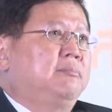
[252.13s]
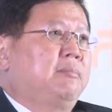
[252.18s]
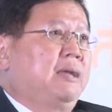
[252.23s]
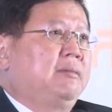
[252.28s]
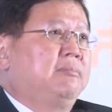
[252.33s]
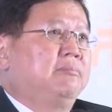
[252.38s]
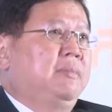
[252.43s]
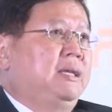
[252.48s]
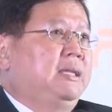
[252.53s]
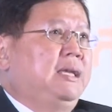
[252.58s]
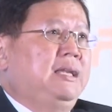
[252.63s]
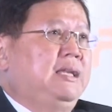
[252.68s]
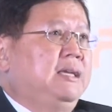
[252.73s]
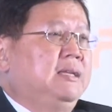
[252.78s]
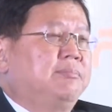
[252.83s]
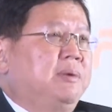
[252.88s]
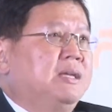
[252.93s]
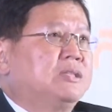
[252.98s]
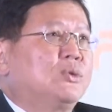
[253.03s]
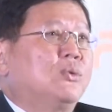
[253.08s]
มันไม่ได้หลี
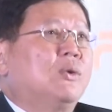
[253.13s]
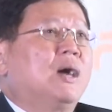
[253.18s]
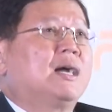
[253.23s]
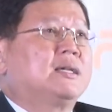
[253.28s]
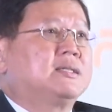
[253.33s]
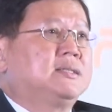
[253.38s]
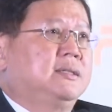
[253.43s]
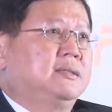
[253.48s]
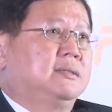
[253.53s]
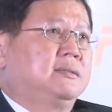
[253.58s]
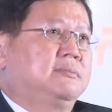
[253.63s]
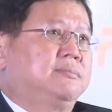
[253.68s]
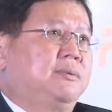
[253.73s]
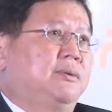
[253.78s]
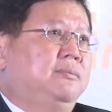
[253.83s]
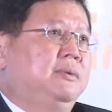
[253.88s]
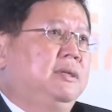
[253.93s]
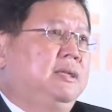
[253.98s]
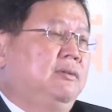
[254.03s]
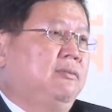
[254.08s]
ดไปสู่แอคชั่นผ
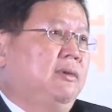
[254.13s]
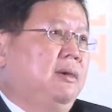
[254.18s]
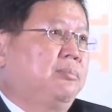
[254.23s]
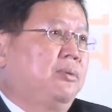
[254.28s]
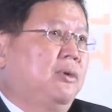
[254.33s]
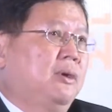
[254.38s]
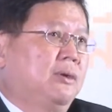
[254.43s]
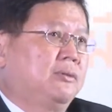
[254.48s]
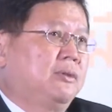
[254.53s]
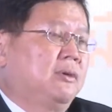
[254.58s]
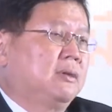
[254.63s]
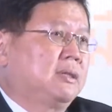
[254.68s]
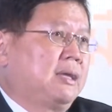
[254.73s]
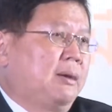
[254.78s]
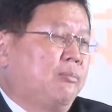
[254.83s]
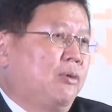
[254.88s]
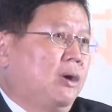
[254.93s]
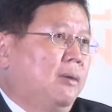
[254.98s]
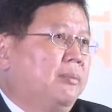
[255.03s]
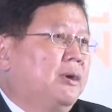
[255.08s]
มคิดว่าพวกเราต้อง
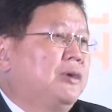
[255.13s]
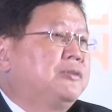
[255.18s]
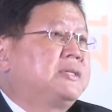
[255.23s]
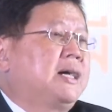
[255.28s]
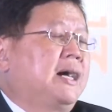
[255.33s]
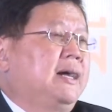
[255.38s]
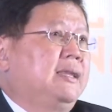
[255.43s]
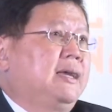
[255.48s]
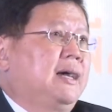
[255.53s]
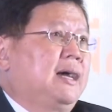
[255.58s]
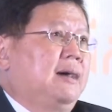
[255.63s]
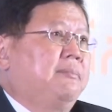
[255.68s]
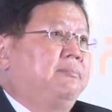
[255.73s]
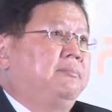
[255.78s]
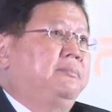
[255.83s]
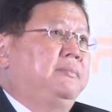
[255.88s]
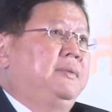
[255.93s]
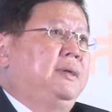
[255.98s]
ทำความเข้าใจนะครับ